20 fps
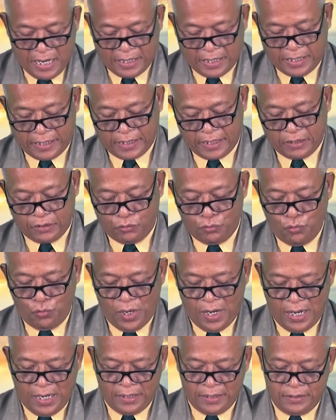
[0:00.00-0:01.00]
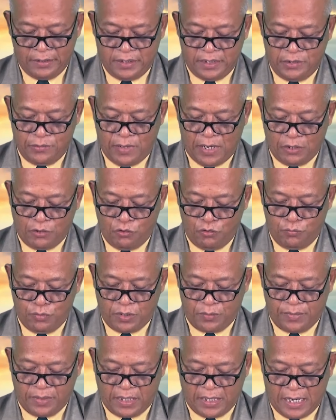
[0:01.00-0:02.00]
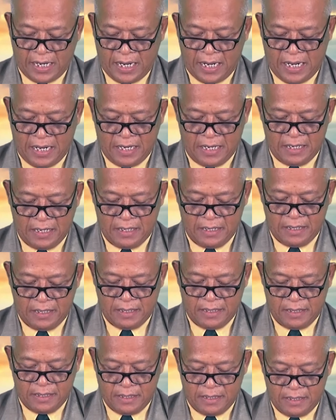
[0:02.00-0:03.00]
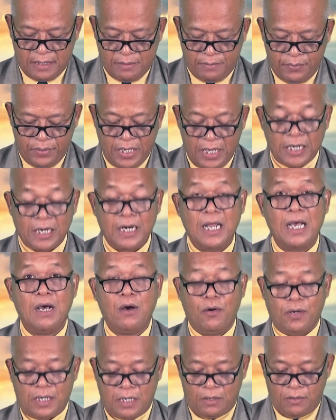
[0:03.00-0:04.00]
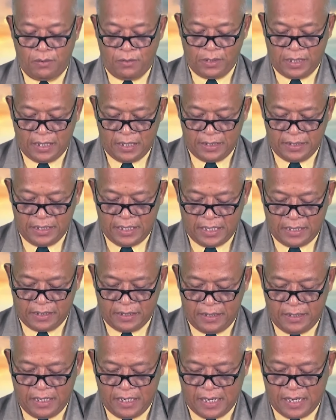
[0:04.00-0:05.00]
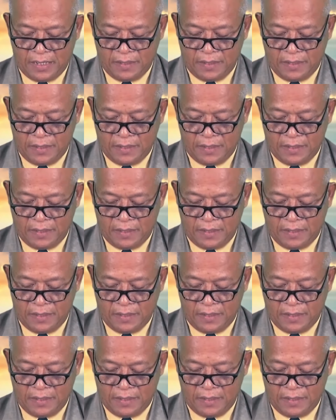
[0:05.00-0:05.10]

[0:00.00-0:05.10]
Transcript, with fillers: Karena Tuhan jiwaku bermegah, biarlah orang-orang yang rendah